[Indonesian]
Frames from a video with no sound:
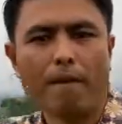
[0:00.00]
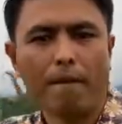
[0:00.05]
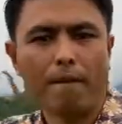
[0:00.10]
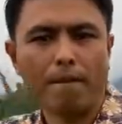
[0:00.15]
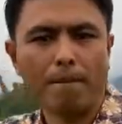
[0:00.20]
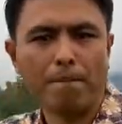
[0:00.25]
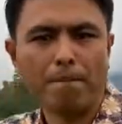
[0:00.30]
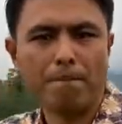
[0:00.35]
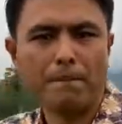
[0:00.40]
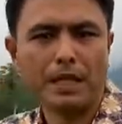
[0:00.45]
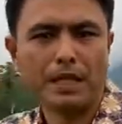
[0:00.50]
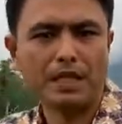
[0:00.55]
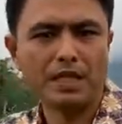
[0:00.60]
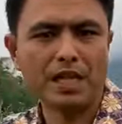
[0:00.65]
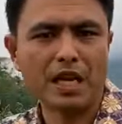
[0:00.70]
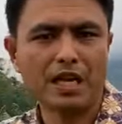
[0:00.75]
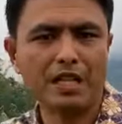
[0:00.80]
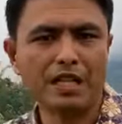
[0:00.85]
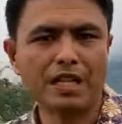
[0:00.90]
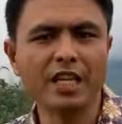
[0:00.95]

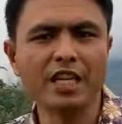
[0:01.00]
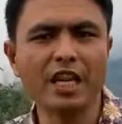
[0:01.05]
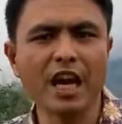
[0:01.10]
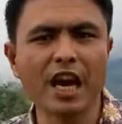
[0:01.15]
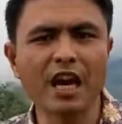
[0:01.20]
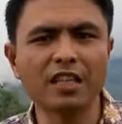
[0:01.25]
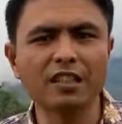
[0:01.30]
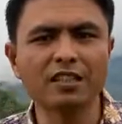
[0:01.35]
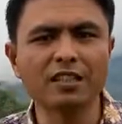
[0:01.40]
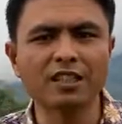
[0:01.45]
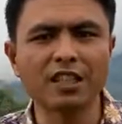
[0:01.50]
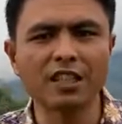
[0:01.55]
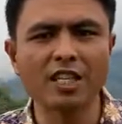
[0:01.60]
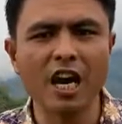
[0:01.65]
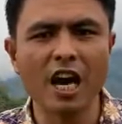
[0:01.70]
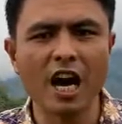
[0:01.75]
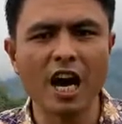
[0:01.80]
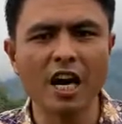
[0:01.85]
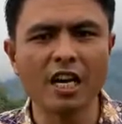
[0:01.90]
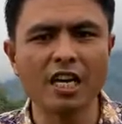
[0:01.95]
menjadikan
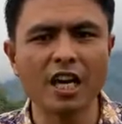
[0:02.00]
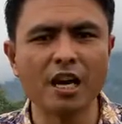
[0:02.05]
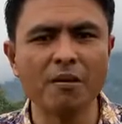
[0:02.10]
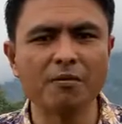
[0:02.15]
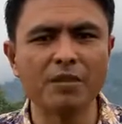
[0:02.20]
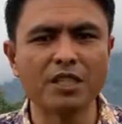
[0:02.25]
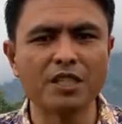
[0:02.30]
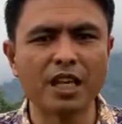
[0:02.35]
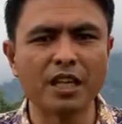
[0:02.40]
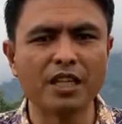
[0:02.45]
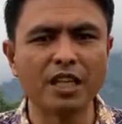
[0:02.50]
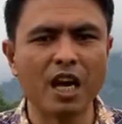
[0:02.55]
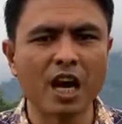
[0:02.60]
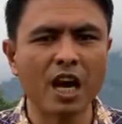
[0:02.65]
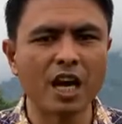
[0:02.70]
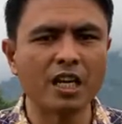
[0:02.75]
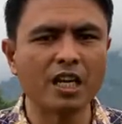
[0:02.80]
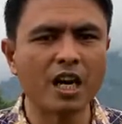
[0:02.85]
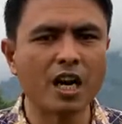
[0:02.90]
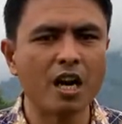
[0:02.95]
tidak ada menjadi
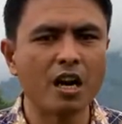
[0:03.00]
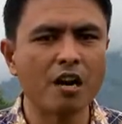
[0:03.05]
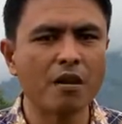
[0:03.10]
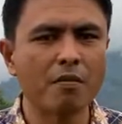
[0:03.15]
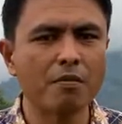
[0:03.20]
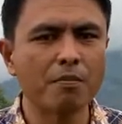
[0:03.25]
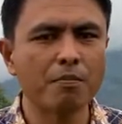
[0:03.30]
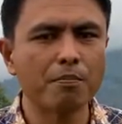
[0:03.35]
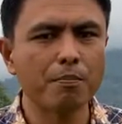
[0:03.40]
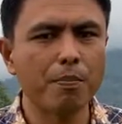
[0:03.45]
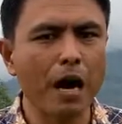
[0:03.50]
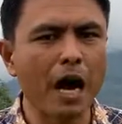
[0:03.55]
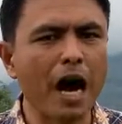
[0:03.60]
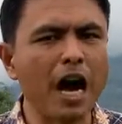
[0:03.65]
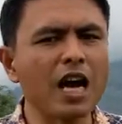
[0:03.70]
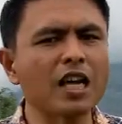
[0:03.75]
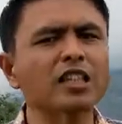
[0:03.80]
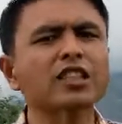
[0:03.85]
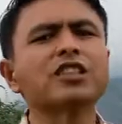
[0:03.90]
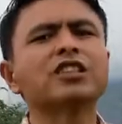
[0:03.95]
ada
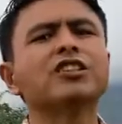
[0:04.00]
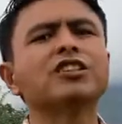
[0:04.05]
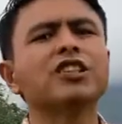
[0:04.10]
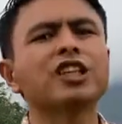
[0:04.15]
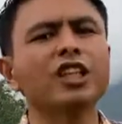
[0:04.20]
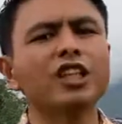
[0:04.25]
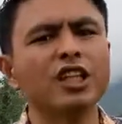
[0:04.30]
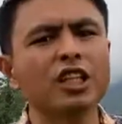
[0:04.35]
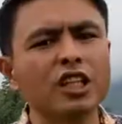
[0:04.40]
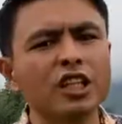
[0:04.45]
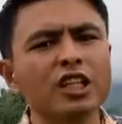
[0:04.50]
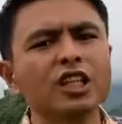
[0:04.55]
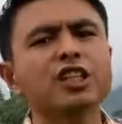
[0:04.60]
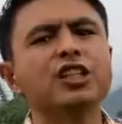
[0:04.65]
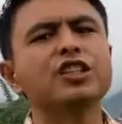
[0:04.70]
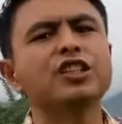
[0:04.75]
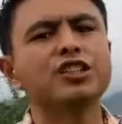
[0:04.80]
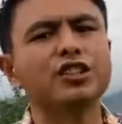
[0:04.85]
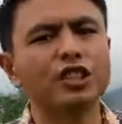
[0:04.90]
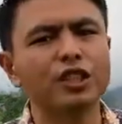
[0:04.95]
pasti
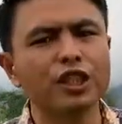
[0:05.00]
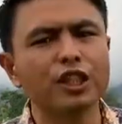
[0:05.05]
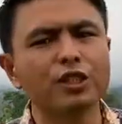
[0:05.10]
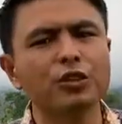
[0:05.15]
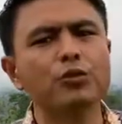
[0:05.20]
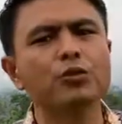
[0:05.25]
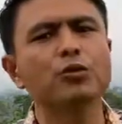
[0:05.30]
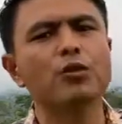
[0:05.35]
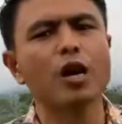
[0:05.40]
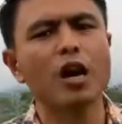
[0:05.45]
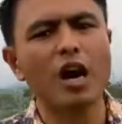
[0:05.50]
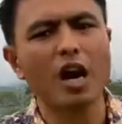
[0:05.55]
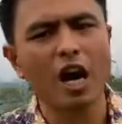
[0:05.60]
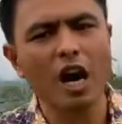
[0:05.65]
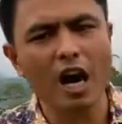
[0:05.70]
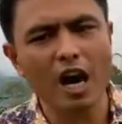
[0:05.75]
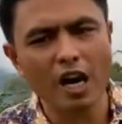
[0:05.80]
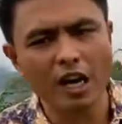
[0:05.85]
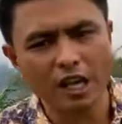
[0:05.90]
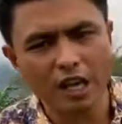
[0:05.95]
istriku
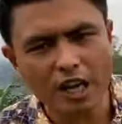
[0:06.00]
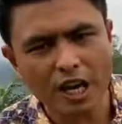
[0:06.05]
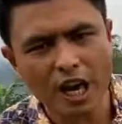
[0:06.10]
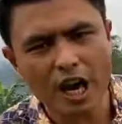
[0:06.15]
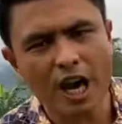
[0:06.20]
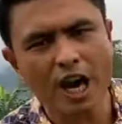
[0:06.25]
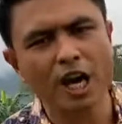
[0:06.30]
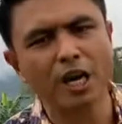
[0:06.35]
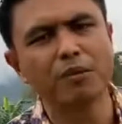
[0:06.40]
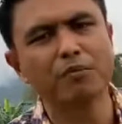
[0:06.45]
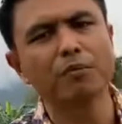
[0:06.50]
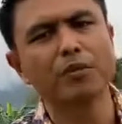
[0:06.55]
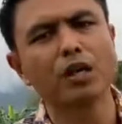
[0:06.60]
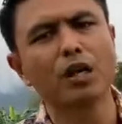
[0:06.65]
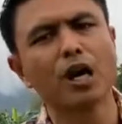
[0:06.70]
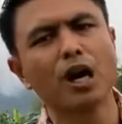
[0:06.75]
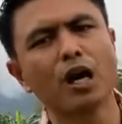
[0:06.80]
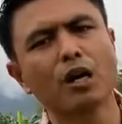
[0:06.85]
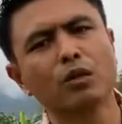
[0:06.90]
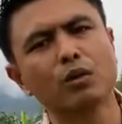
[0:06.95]
akan
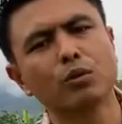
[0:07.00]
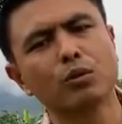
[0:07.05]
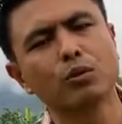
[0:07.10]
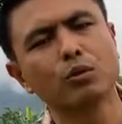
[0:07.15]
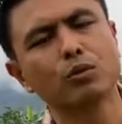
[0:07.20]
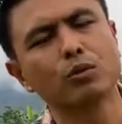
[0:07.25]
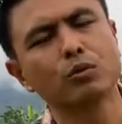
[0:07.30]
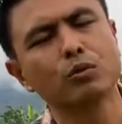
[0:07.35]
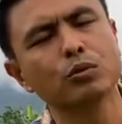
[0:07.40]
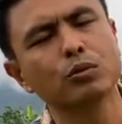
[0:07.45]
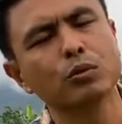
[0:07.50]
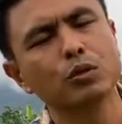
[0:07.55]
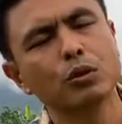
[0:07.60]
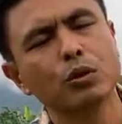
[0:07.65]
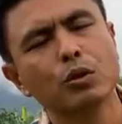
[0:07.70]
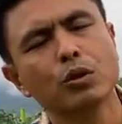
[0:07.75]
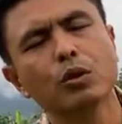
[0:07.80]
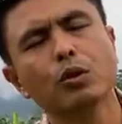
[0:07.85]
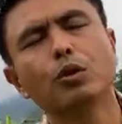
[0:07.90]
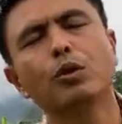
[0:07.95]
mengandung.
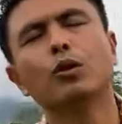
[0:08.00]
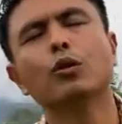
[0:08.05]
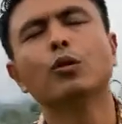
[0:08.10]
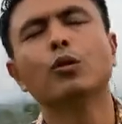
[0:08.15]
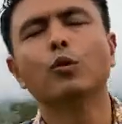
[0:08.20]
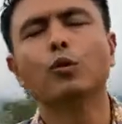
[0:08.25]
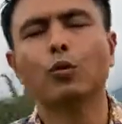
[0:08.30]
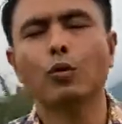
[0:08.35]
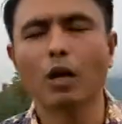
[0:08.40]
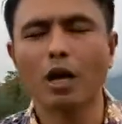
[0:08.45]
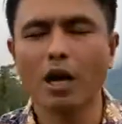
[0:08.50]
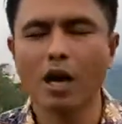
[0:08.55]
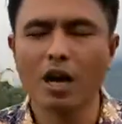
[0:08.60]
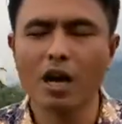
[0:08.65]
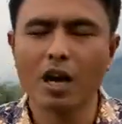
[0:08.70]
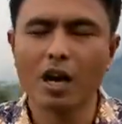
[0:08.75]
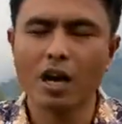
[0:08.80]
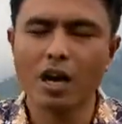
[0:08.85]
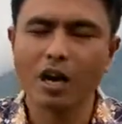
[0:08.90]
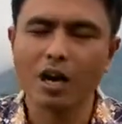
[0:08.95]

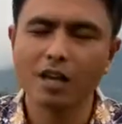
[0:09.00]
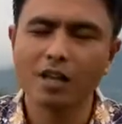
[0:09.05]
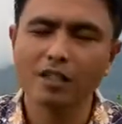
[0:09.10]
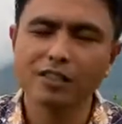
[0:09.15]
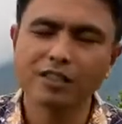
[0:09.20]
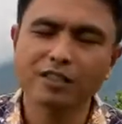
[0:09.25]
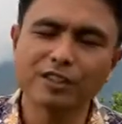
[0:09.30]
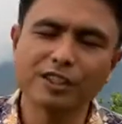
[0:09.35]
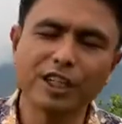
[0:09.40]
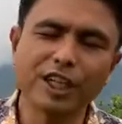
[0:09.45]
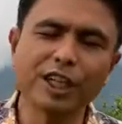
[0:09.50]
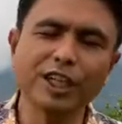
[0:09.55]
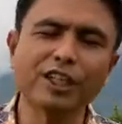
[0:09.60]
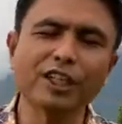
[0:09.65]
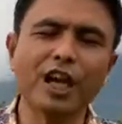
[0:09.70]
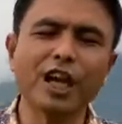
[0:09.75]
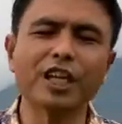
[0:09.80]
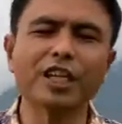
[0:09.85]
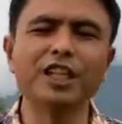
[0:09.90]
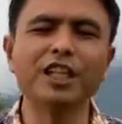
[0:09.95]
Wah,
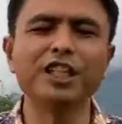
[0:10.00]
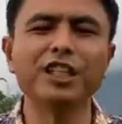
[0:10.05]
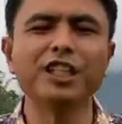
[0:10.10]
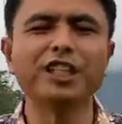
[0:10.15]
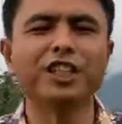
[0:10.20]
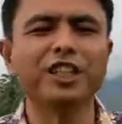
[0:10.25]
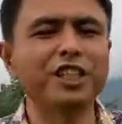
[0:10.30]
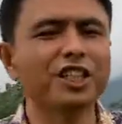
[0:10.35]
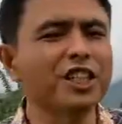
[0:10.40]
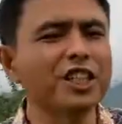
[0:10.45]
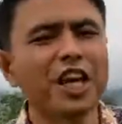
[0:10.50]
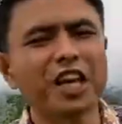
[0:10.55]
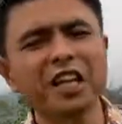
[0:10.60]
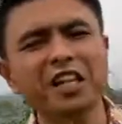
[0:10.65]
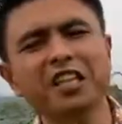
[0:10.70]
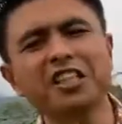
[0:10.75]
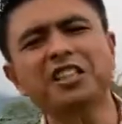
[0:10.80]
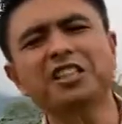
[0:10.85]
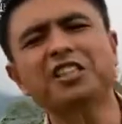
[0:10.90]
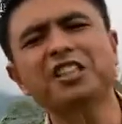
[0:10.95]
cerita ini didengar
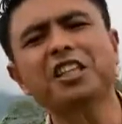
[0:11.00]
istri